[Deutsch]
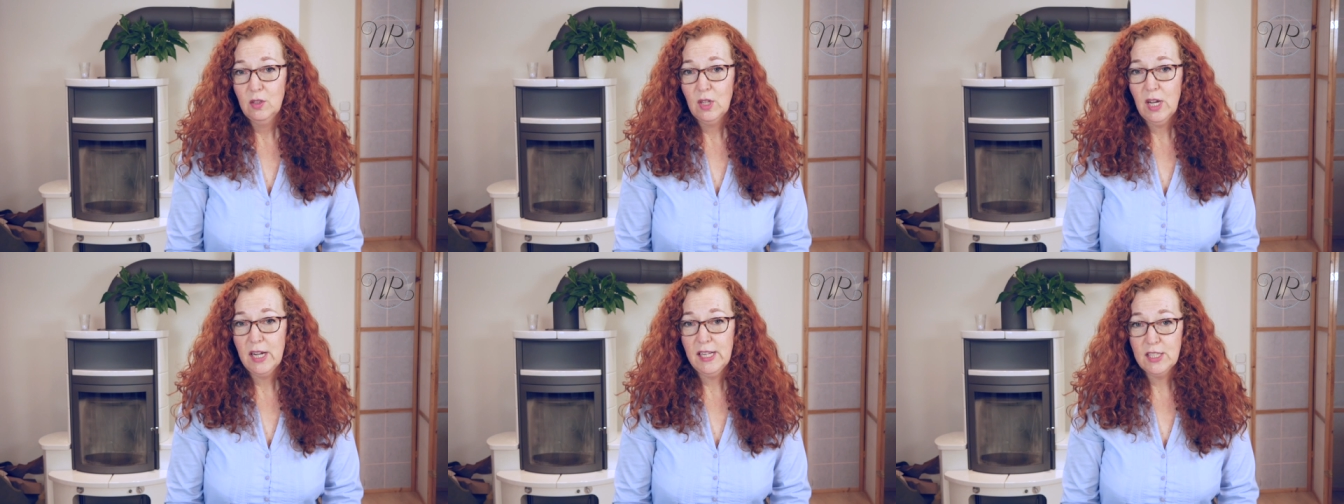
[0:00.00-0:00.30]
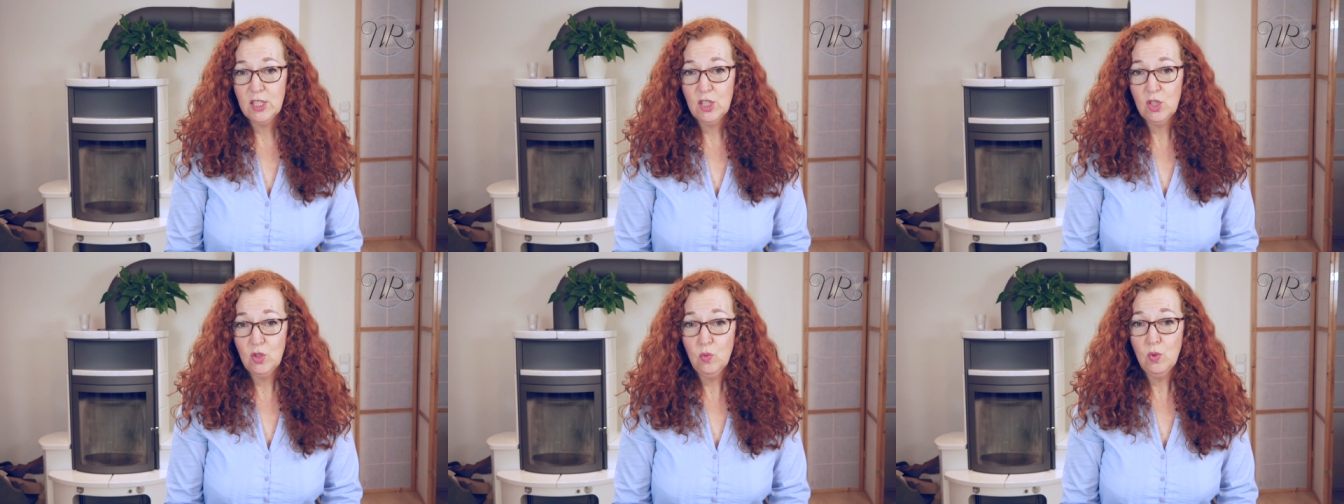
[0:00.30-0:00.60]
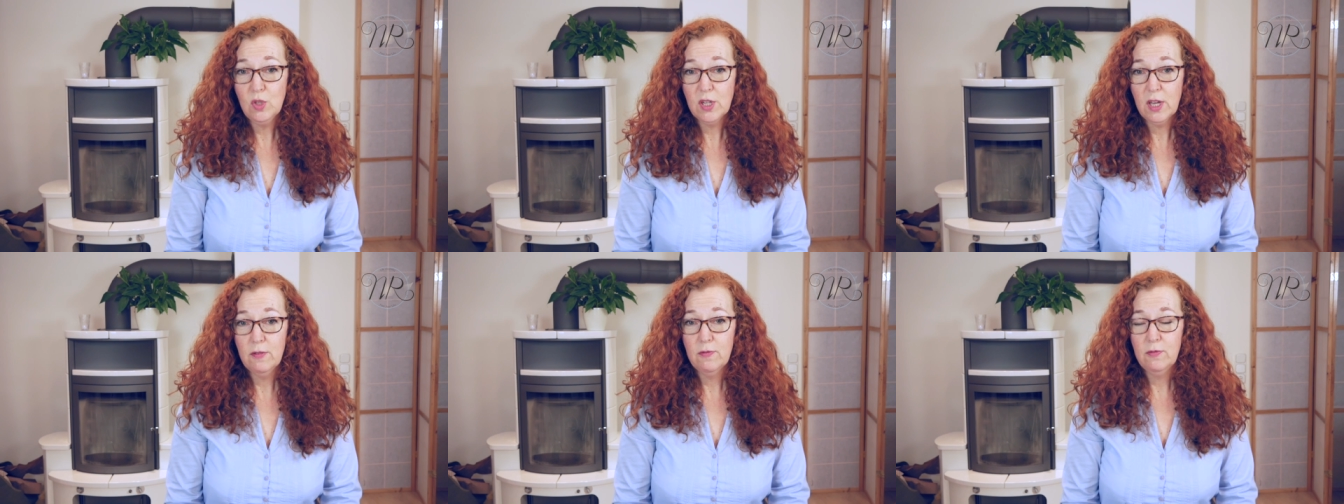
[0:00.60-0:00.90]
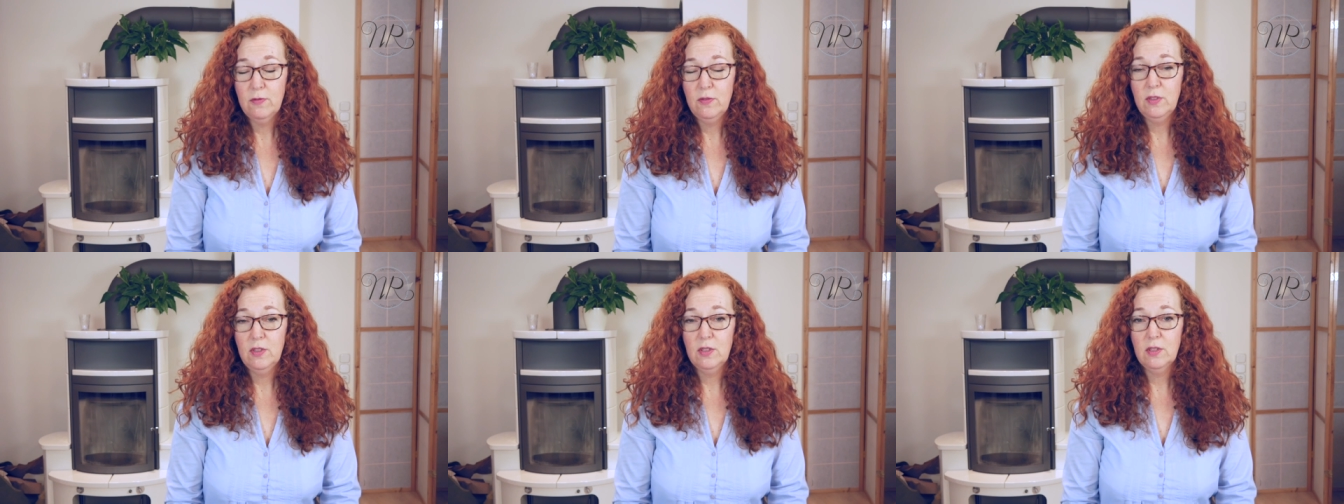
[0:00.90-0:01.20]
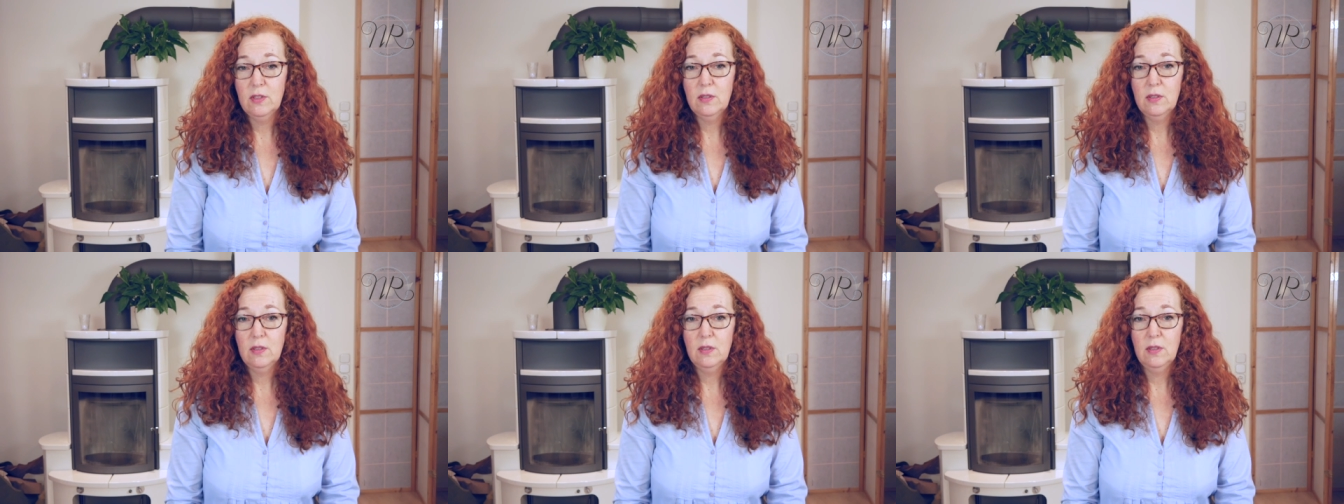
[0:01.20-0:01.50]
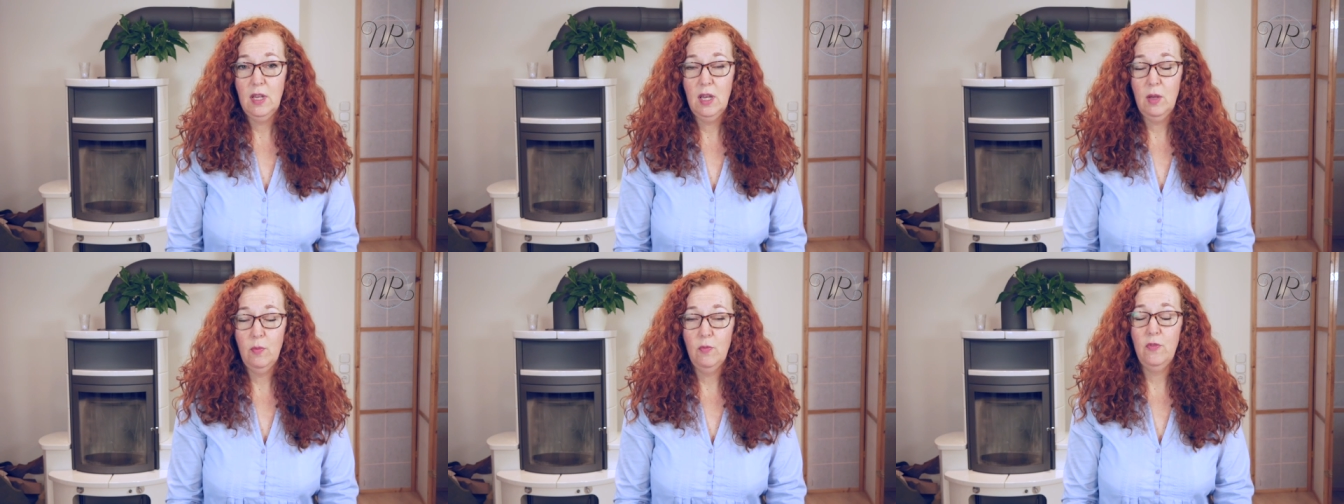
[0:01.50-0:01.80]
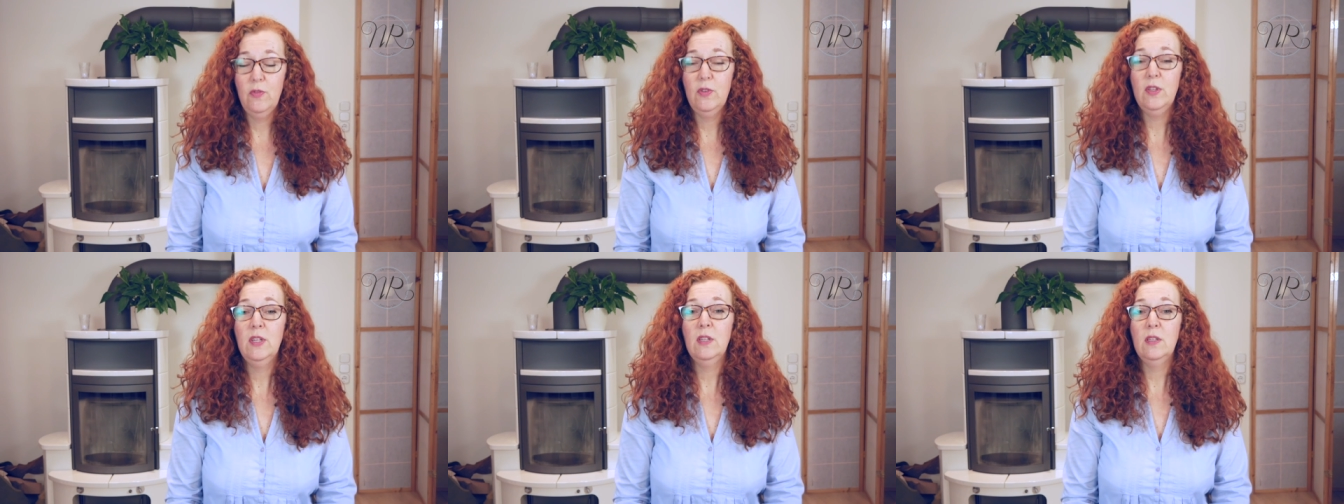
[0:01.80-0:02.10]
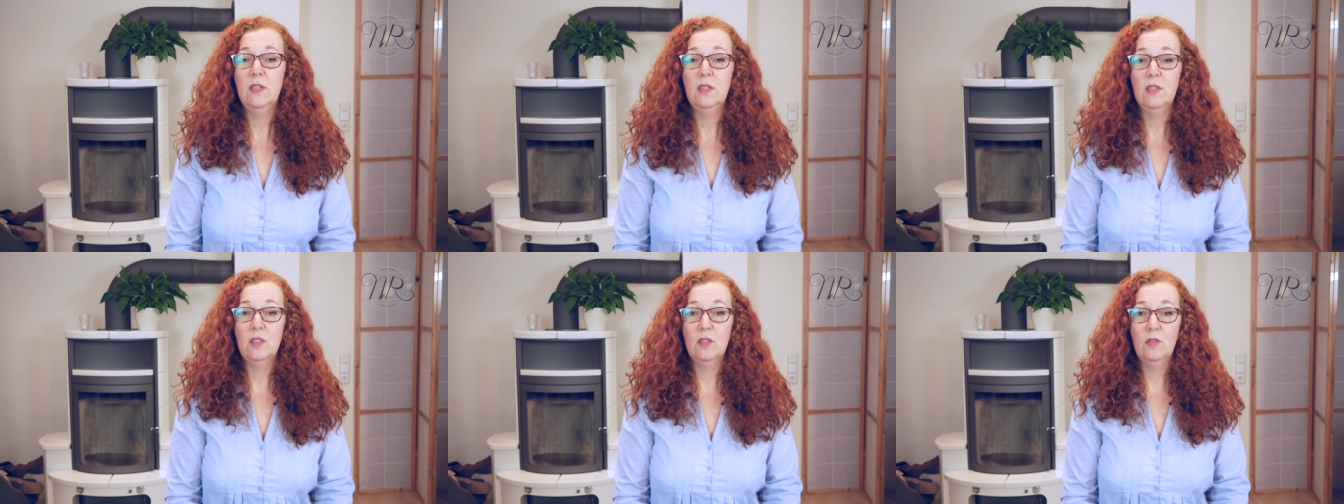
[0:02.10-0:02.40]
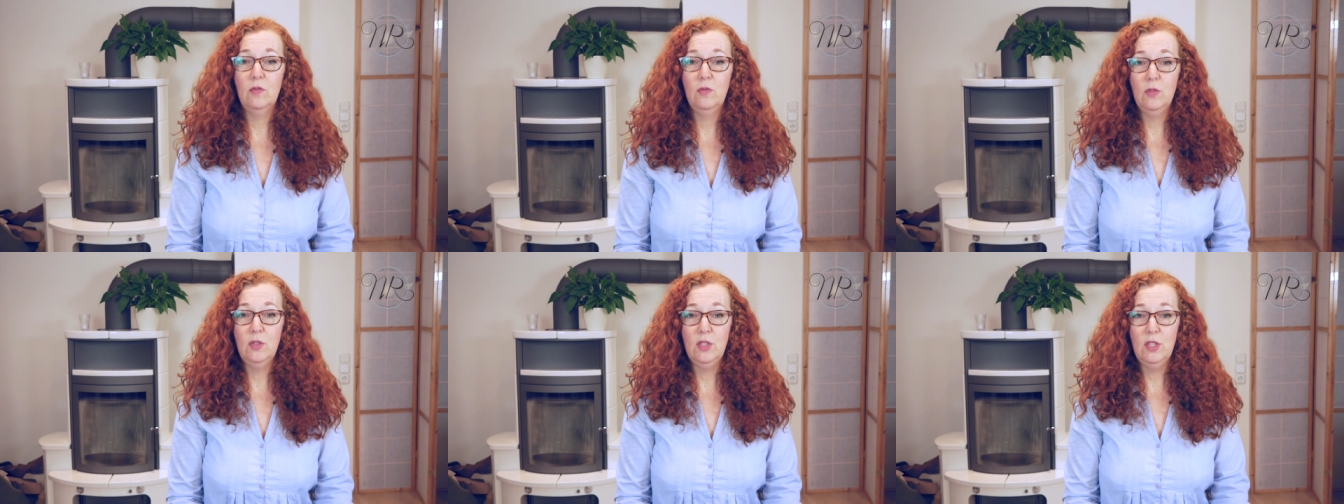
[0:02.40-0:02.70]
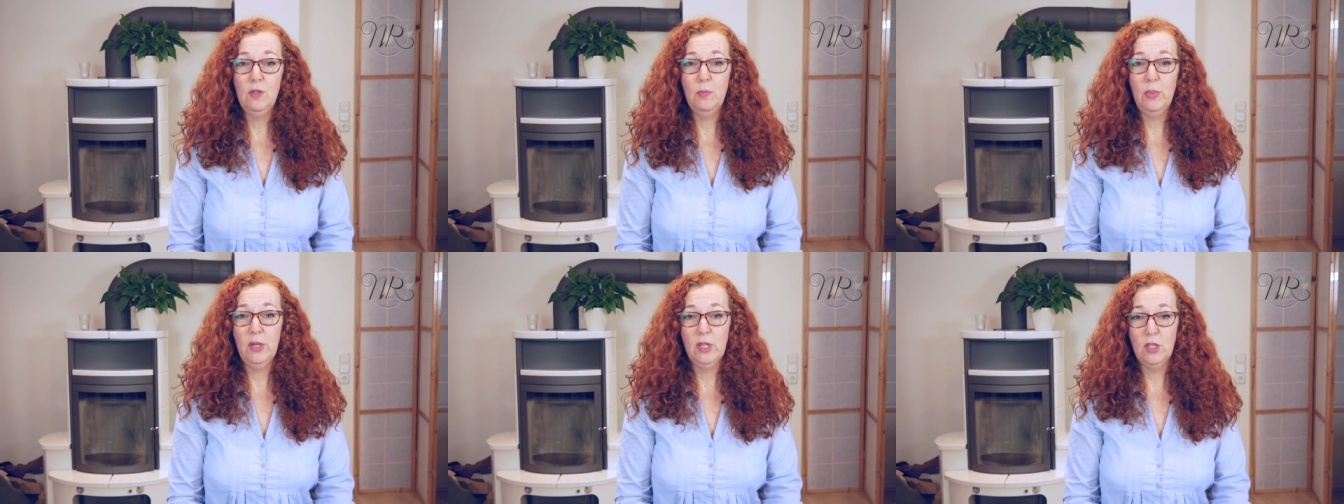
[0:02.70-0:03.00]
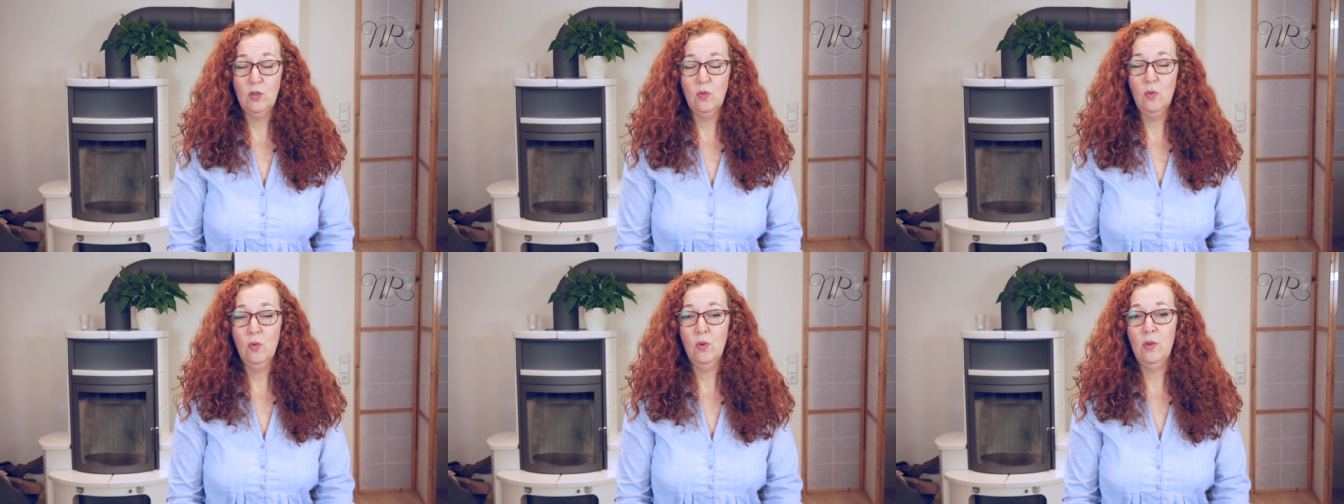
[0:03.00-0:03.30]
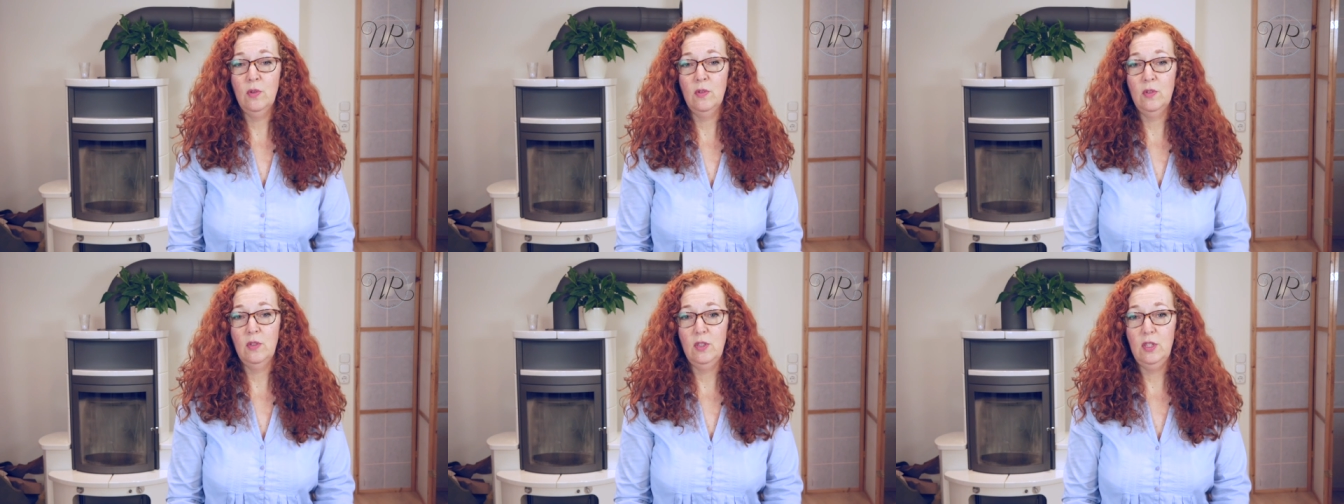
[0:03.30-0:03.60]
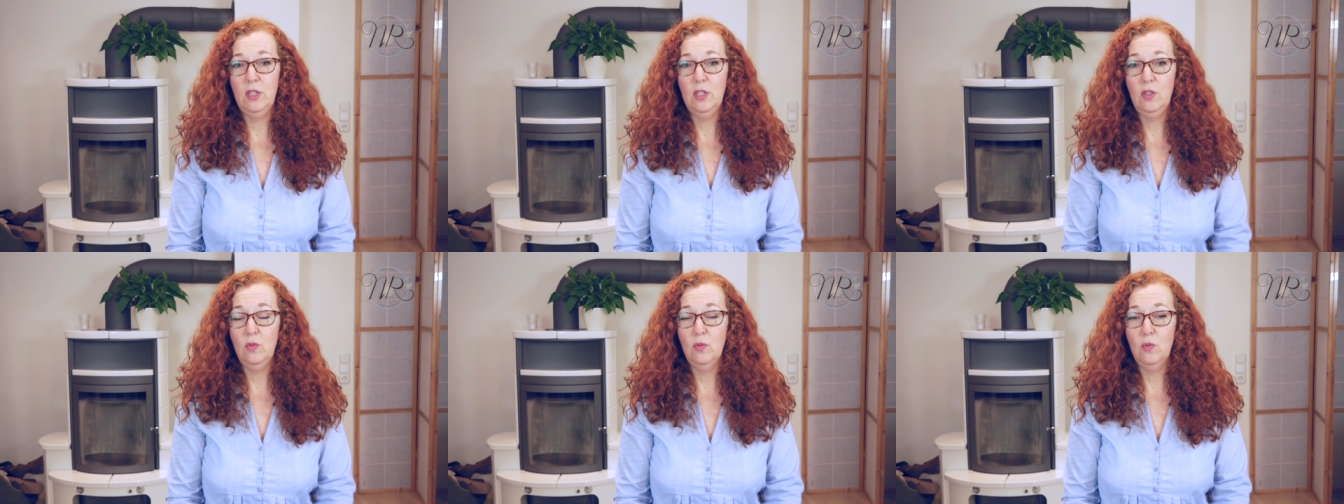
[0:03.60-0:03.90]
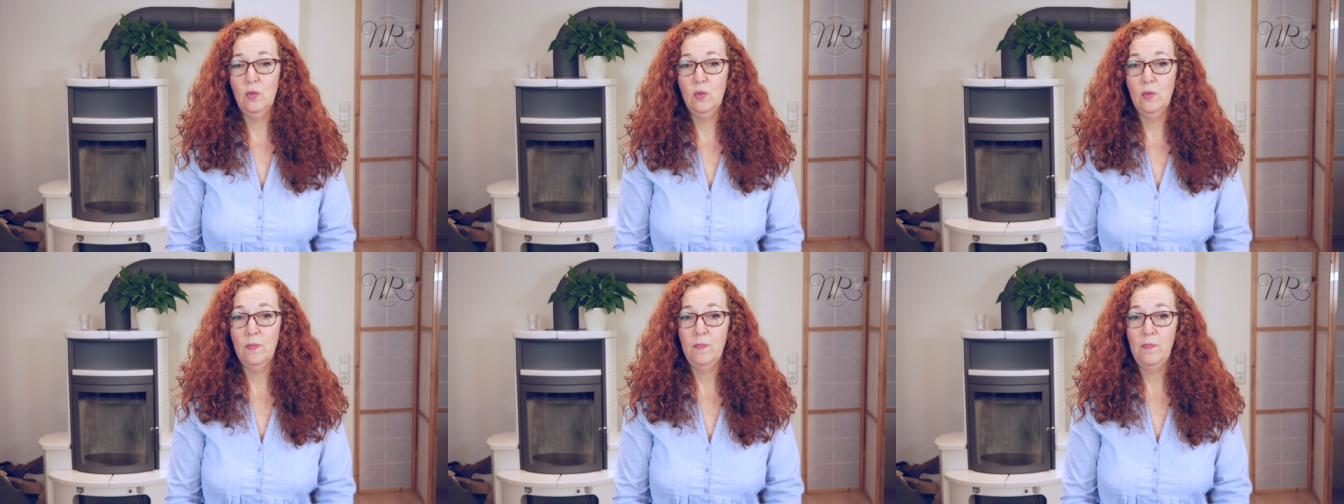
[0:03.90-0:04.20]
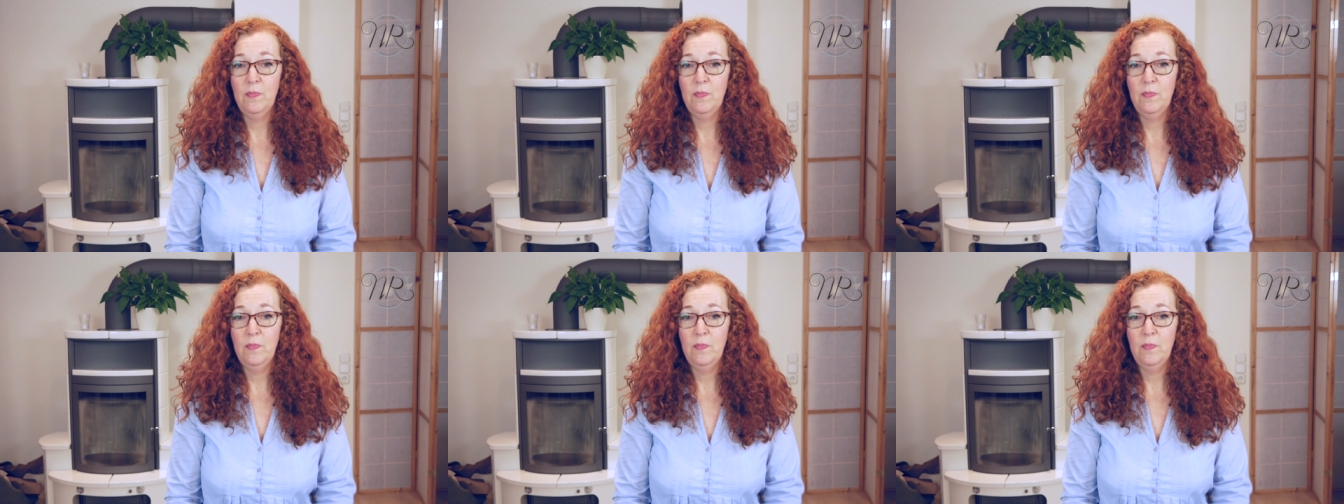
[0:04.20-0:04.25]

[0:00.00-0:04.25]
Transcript: als zutreffend empfindest für die Person, die du